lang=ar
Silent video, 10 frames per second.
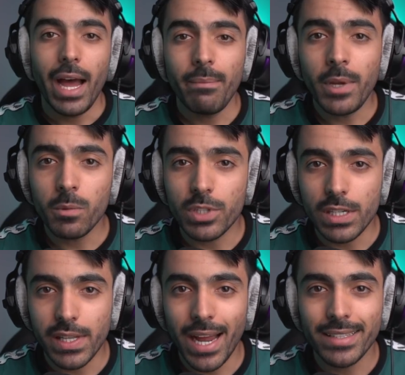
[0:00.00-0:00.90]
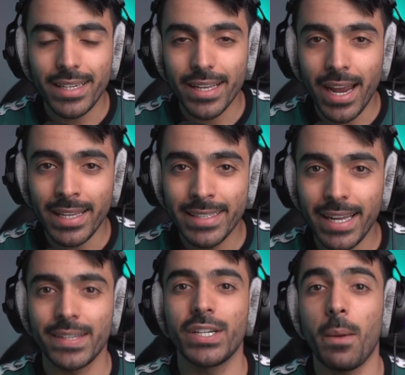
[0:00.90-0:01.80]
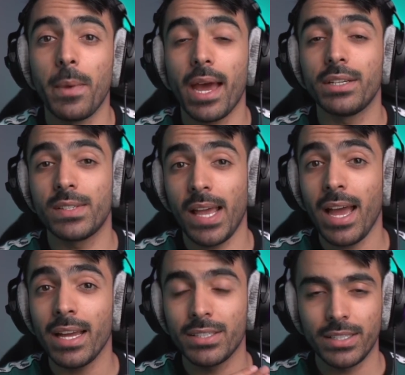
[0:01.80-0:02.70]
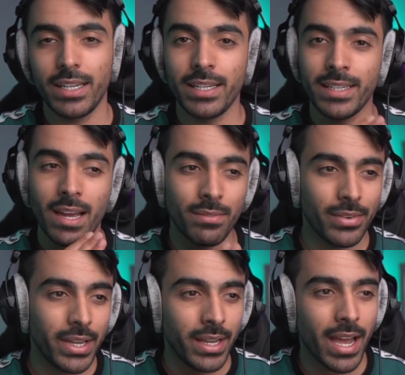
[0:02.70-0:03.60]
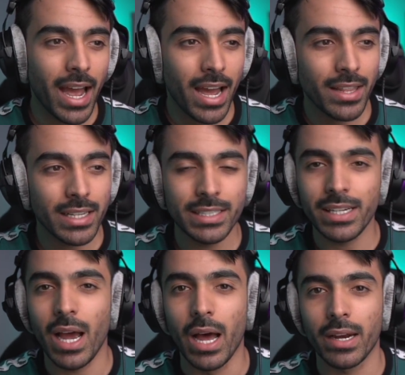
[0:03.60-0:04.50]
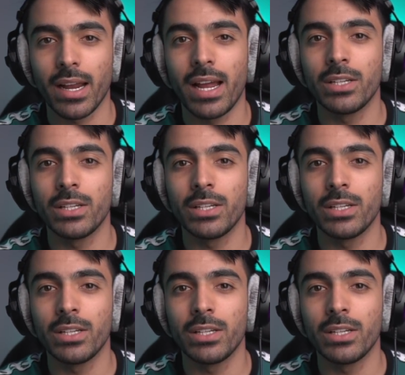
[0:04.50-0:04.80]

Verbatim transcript: اما المسلسلات اللي راح ترجع باجزاء جديده في هذا الشهر،